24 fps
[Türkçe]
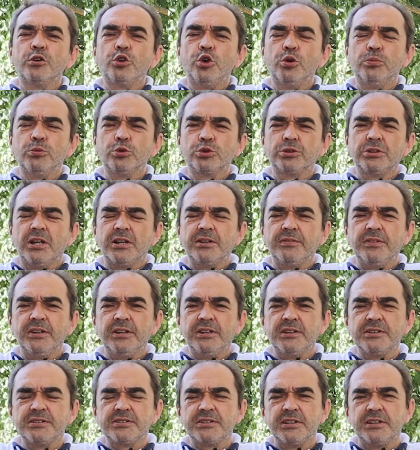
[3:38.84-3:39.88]
komutlar
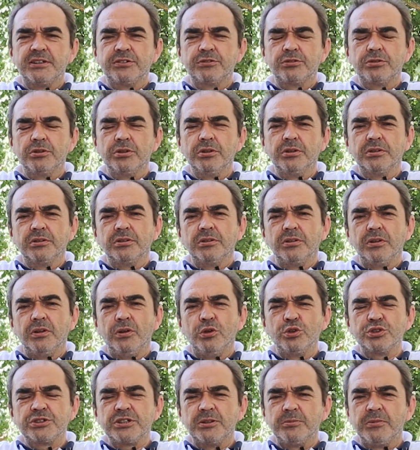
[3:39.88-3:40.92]
verirsek diyor
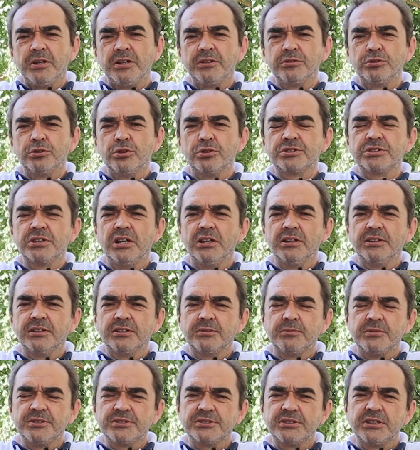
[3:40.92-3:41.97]
o zaman diyor
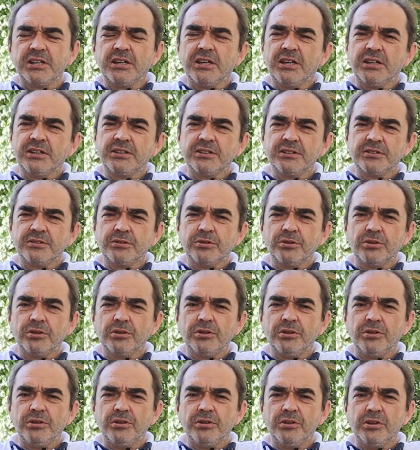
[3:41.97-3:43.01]
saldırması gerekir diyor.
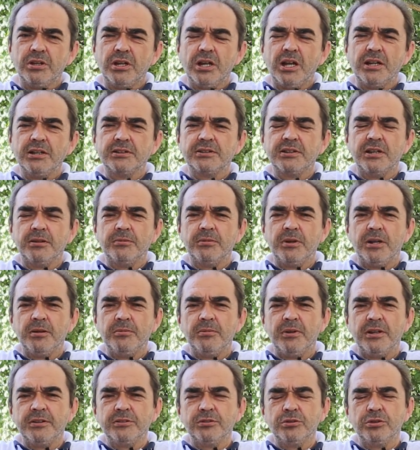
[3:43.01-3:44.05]
Yani
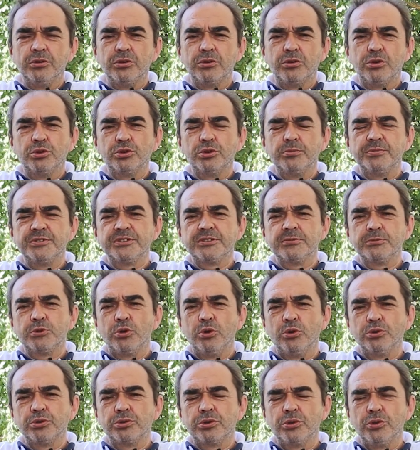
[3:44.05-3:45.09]
tamamen diyor konu bizim
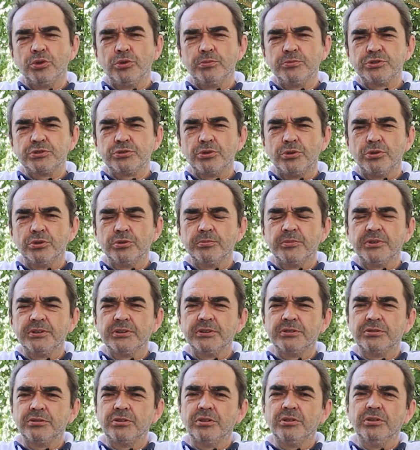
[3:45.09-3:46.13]
kontrolümüzde
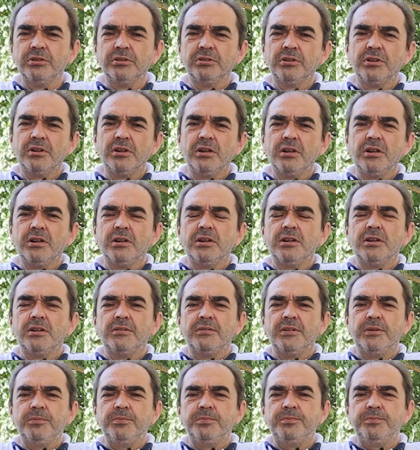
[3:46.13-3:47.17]
olmalı diyor
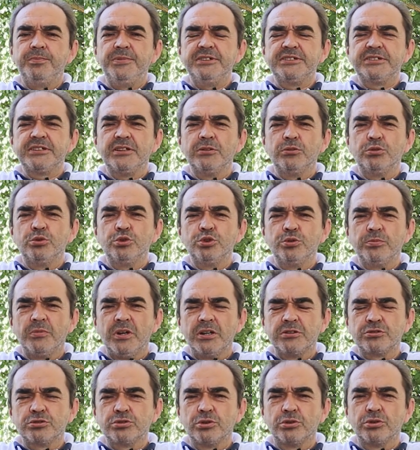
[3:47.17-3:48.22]
ve bize
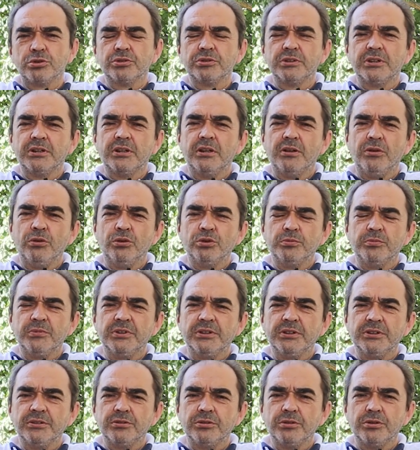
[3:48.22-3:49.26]
uymak zorunda
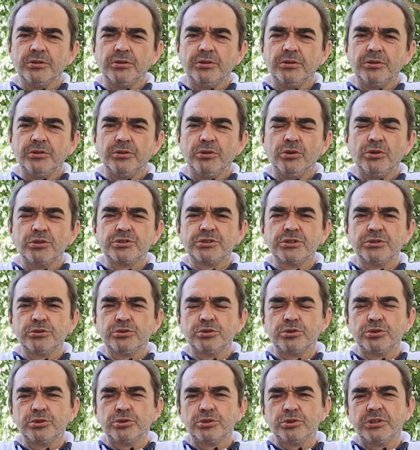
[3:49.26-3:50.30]
olmalı diyor. Yoksa
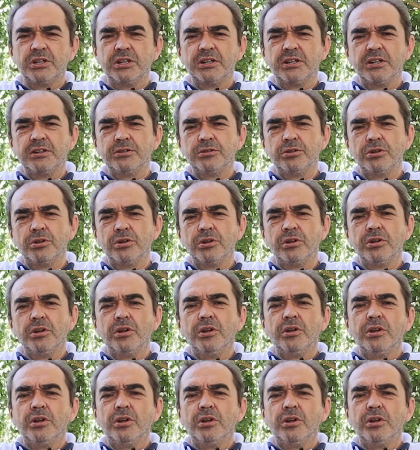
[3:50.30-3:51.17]
durduk yere diyor